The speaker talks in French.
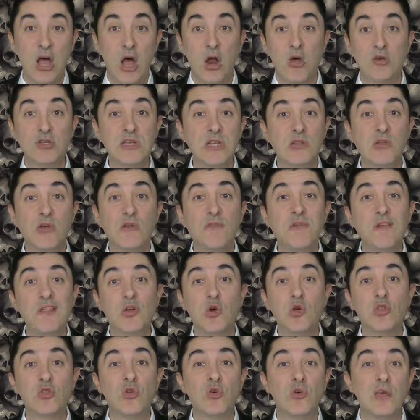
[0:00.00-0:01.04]
Alors c'est un fait
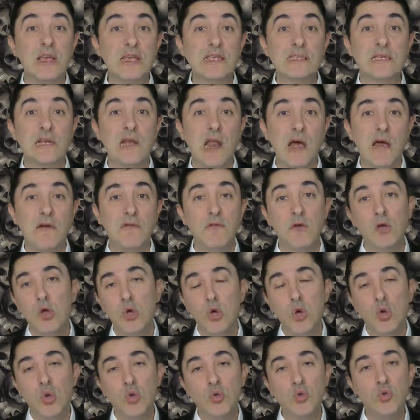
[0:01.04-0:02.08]
qu'en tant qu'esclave,
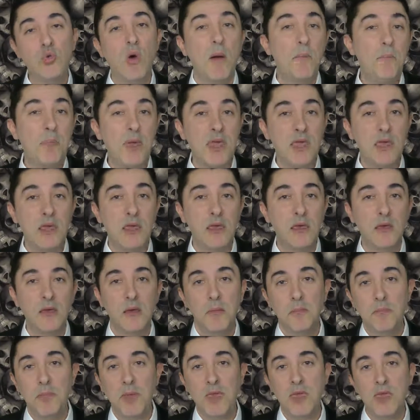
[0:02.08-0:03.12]
euh, tu dois payer
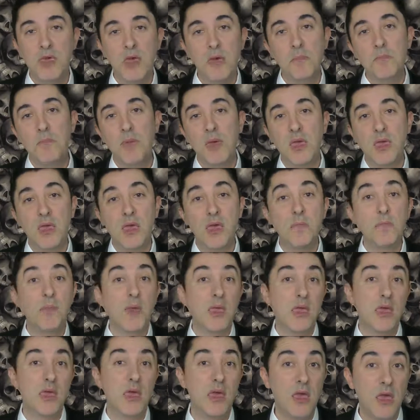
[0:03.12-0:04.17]
payer, payer,
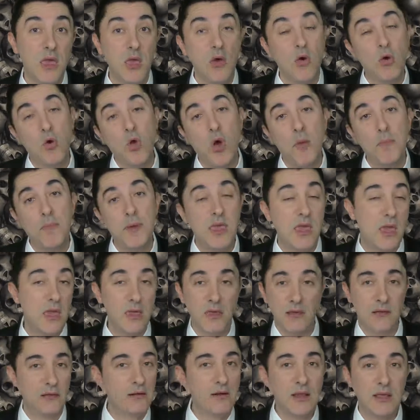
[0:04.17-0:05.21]
payer et encore
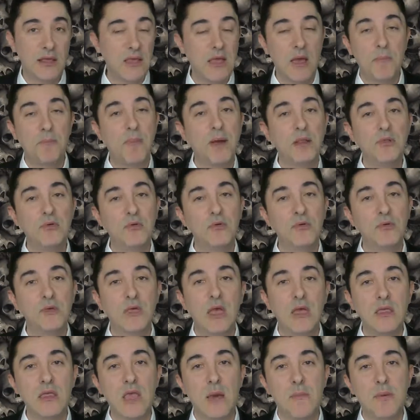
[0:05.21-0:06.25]
payer. Là, il n'y a pas de,
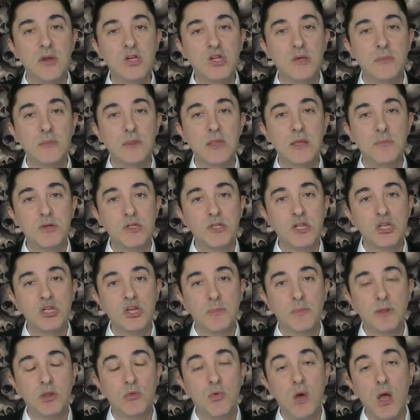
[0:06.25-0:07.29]
il a pas
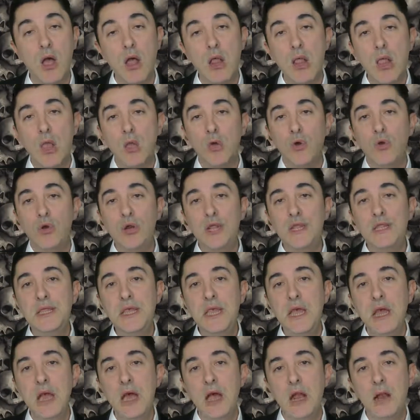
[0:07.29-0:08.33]
d'échappatoire.
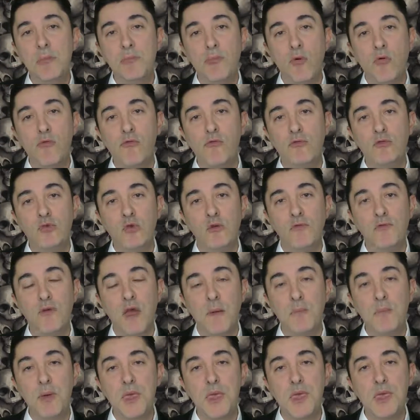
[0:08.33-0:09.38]
L'idéal pour te
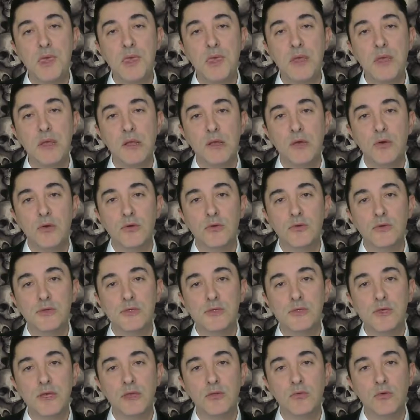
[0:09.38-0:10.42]
faire payer, euh,
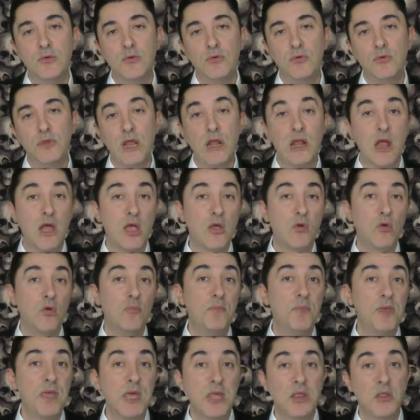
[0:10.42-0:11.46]
c'est de déclarer que le
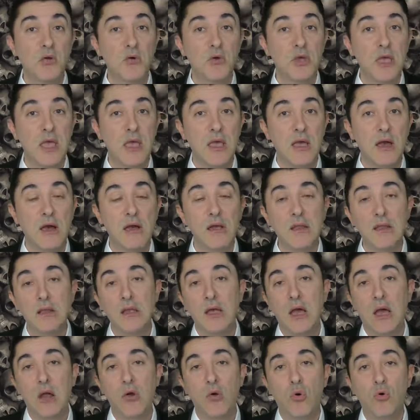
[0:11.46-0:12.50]
pays est en guerre.
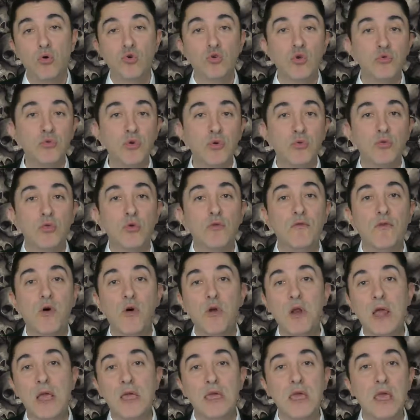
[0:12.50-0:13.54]
Alors aujourd'hui, on te
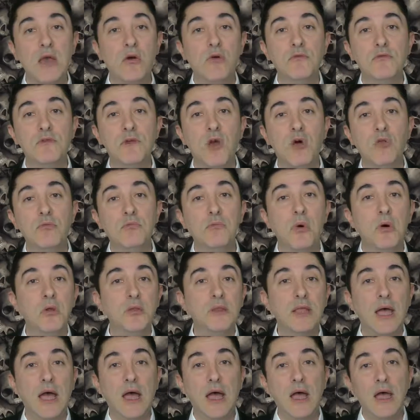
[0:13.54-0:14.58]
vend la guerre
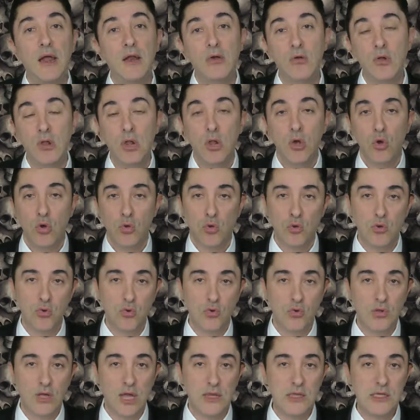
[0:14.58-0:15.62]
environnementale.
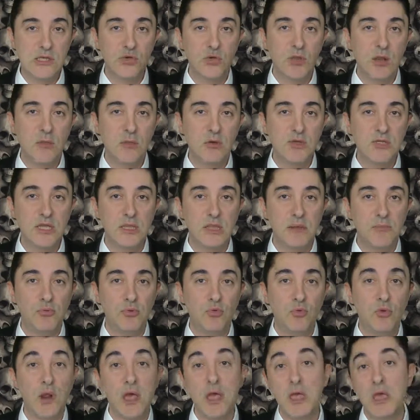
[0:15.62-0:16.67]
Euh, traditionnellement, c'était
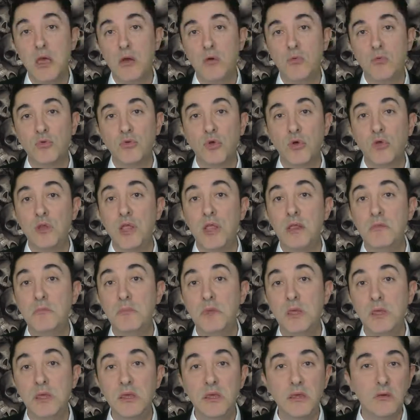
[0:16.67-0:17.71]
plutôt la guerre contre un
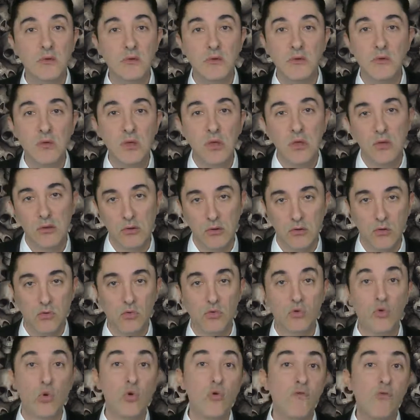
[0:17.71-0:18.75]
ennemi, euh,
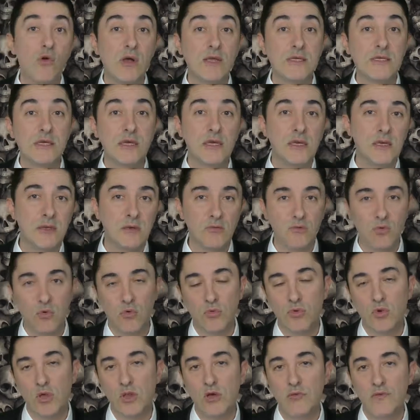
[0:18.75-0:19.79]
contre le voisin ou
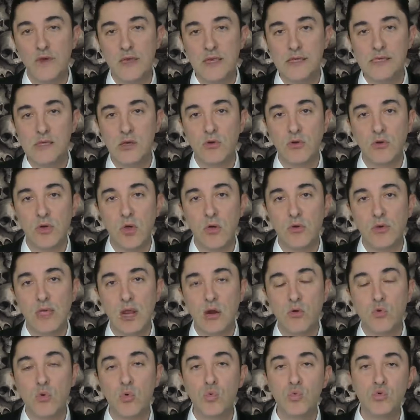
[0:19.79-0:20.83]
contre un envahisseur
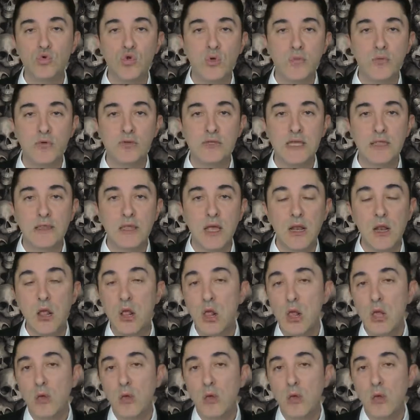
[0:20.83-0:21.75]
quelconque ou supposé elle